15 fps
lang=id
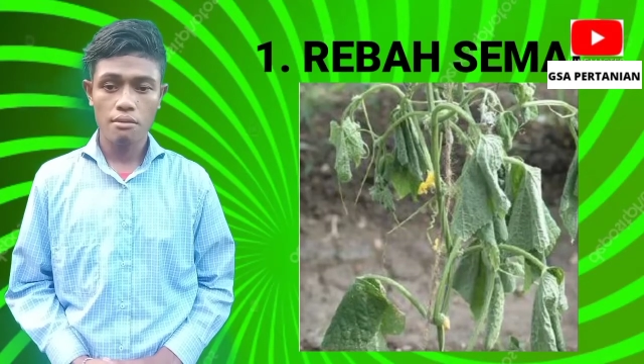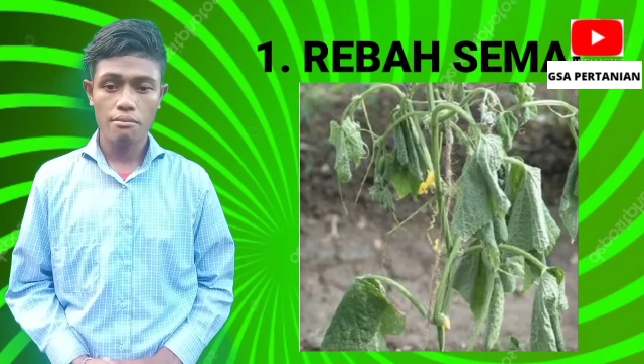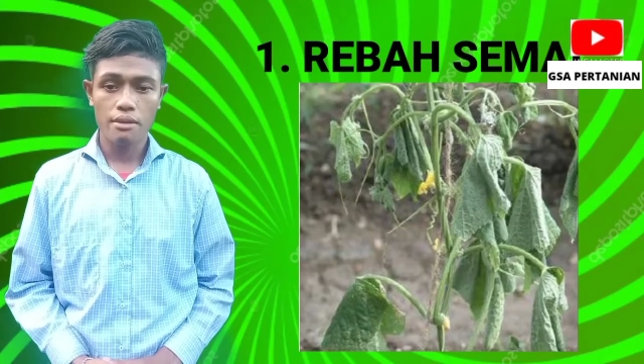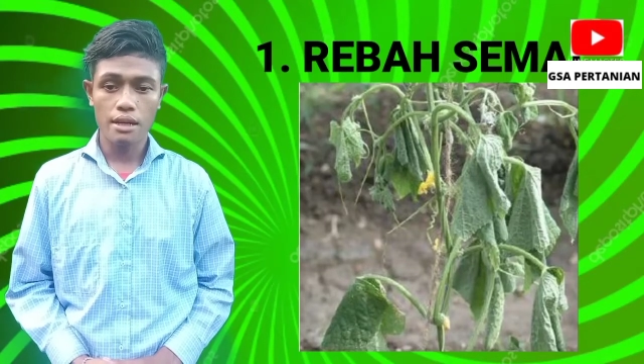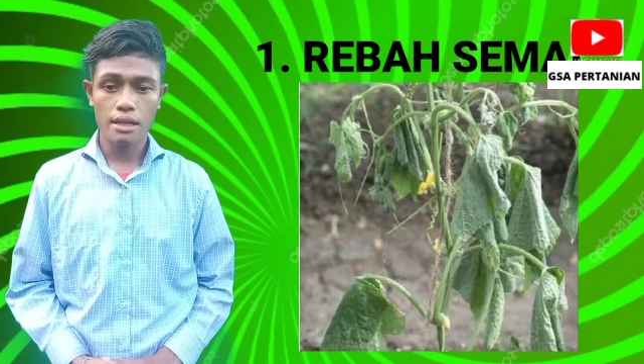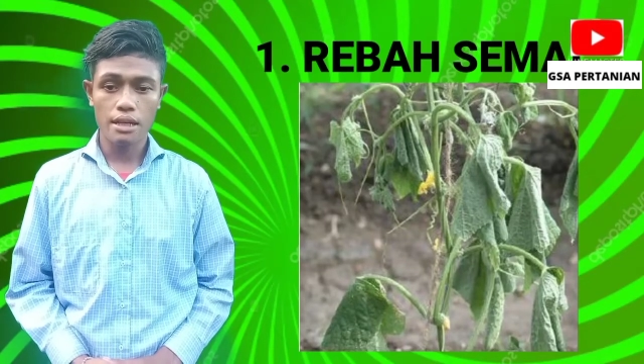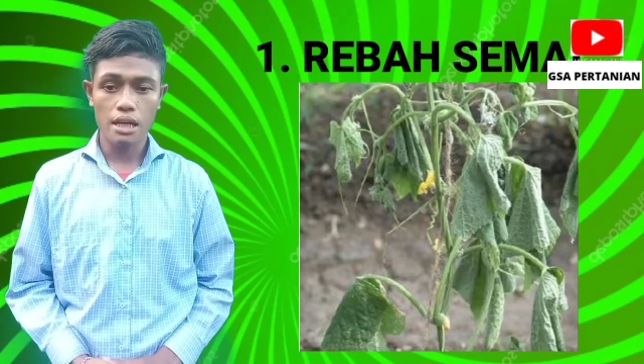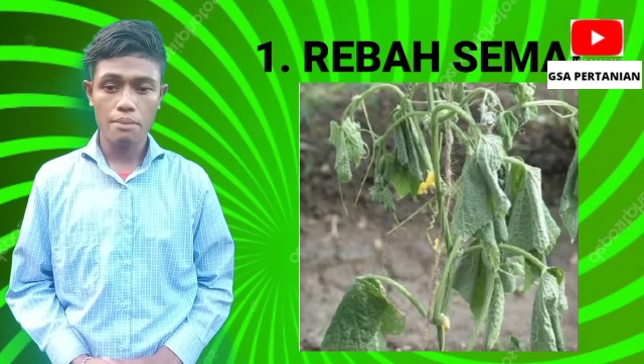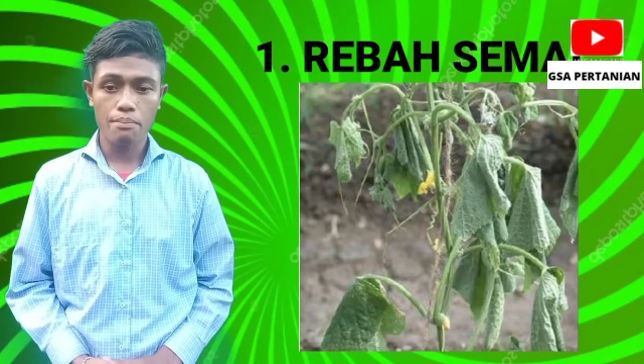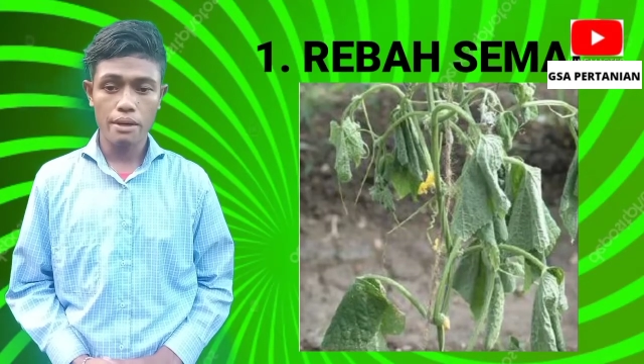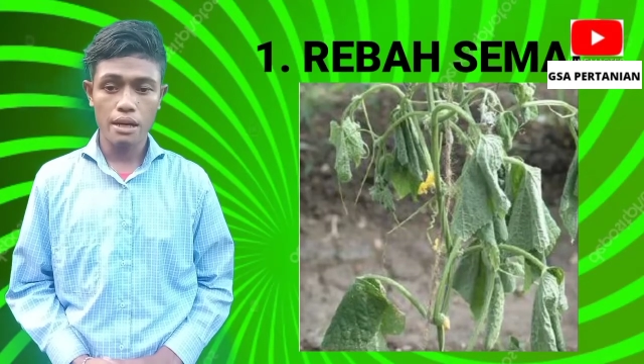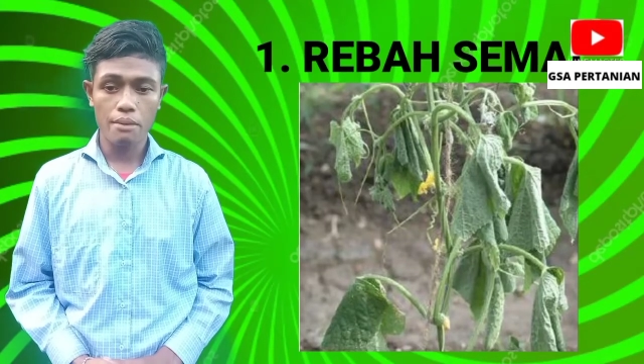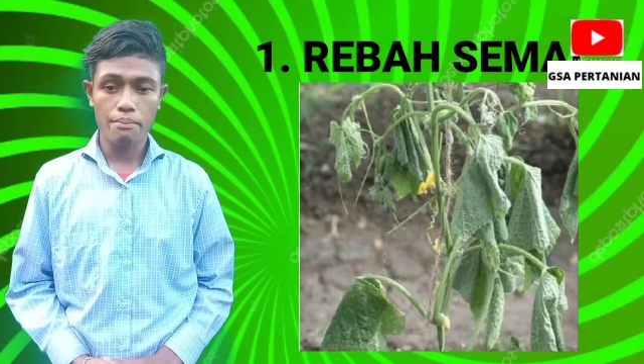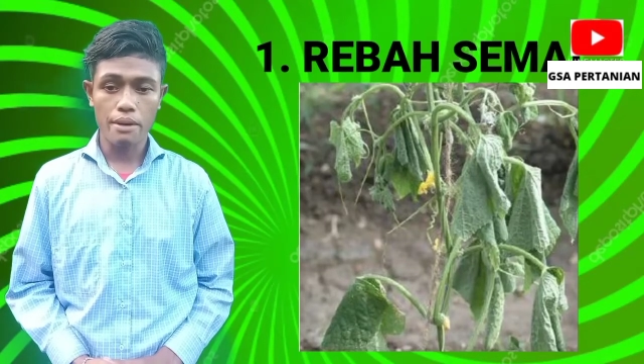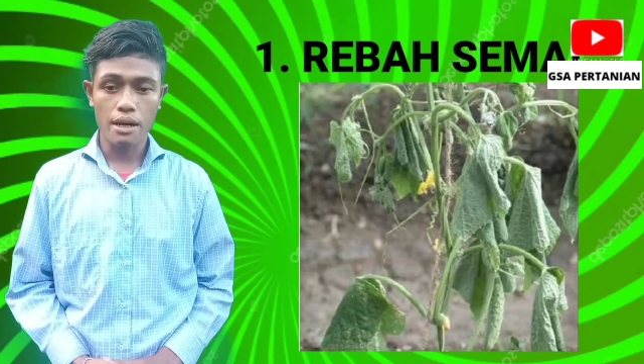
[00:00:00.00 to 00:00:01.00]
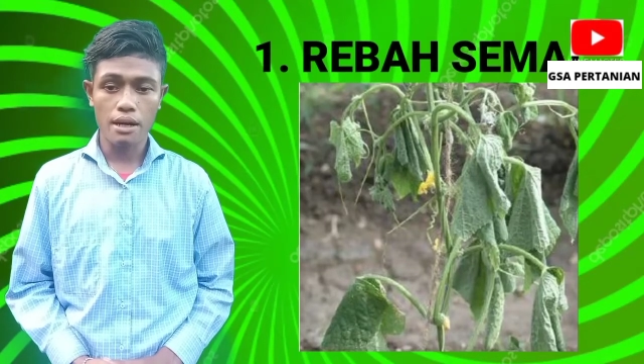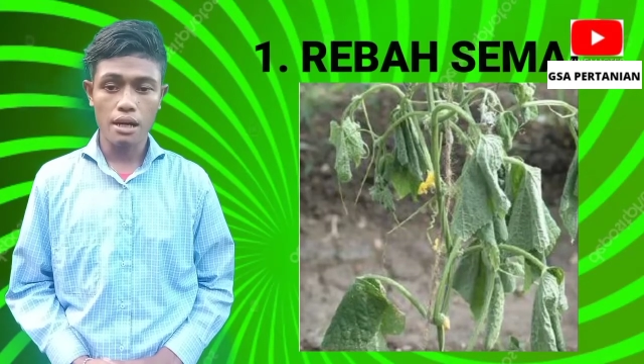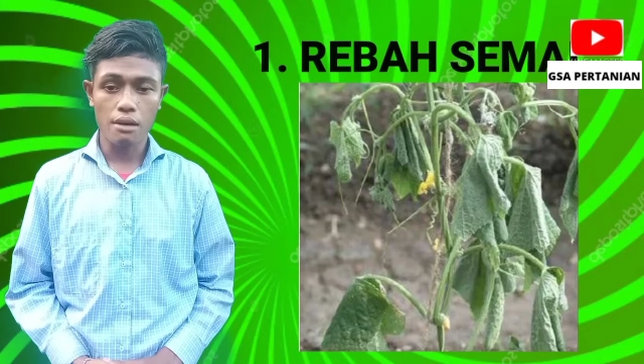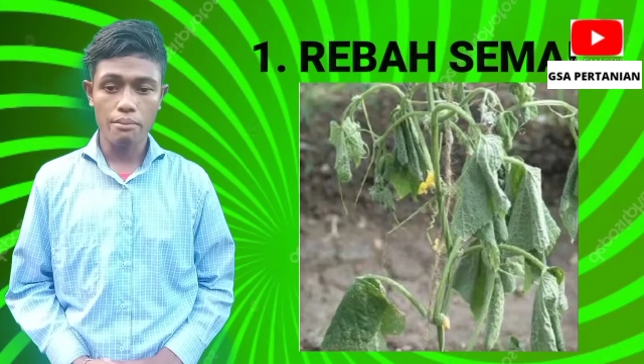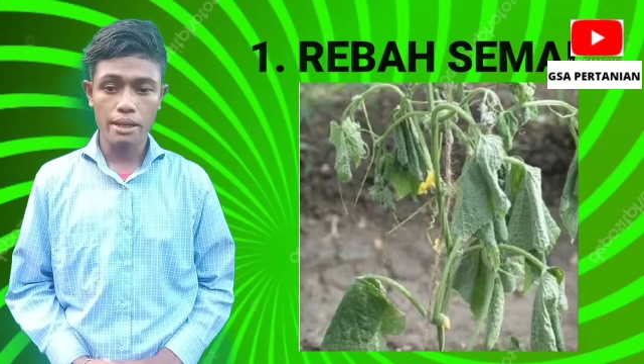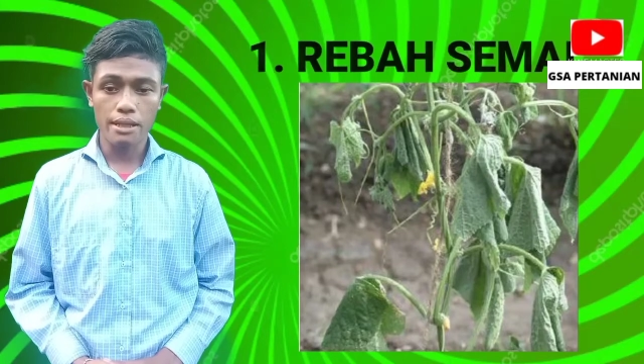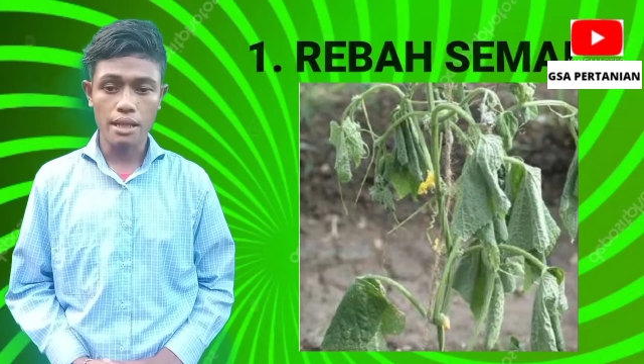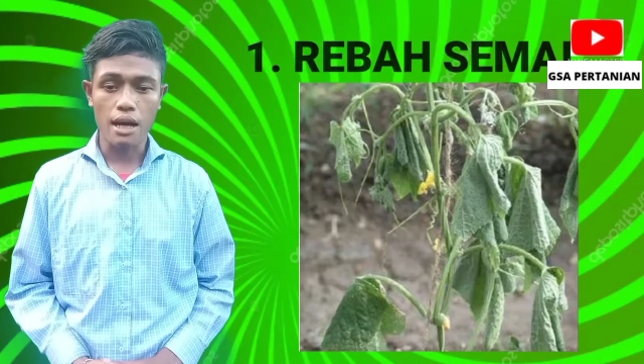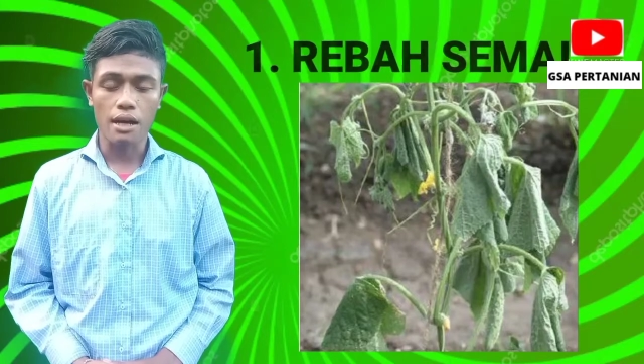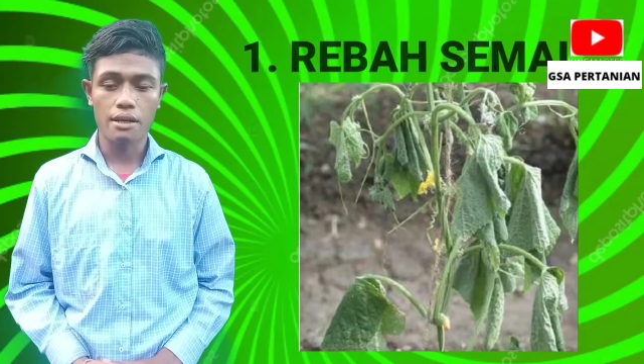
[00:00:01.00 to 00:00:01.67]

melingkar pada pangkal batang.